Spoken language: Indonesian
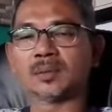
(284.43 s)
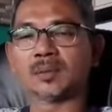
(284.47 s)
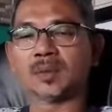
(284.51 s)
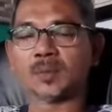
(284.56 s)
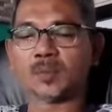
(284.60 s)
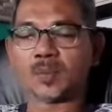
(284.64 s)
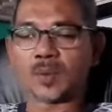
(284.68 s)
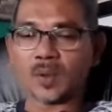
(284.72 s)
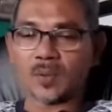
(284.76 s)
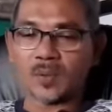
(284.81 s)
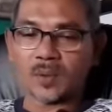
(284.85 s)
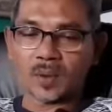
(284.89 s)

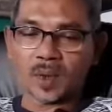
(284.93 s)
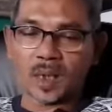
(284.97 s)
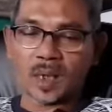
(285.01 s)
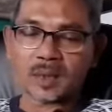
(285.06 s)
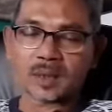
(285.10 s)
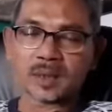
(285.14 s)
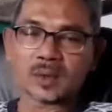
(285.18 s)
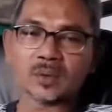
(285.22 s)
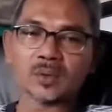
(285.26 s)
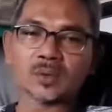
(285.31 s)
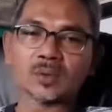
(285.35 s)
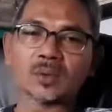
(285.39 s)

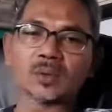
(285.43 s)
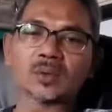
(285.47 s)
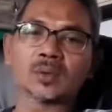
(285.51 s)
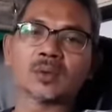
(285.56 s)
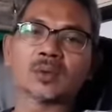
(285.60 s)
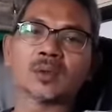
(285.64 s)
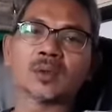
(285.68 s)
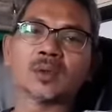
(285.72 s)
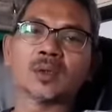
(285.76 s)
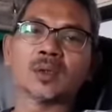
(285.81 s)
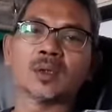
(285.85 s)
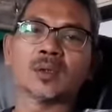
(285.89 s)
memprovokasi untuk
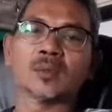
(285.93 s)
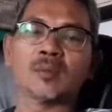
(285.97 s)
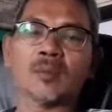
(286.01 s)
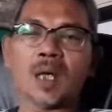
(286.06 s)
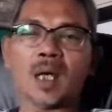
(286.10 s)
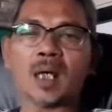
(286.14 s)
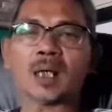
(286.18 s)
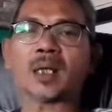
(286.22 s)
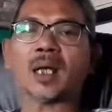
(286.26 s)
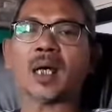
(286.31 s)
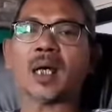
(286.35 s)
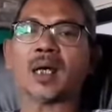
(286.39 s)

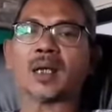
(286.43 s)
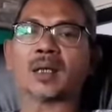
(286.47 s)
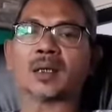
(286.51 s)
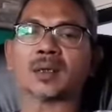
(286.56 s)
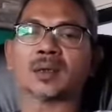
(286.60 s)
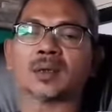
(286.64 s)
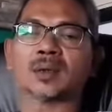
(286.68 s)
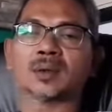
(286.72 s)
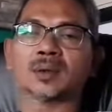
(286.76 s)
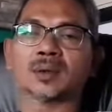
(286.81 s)
makar.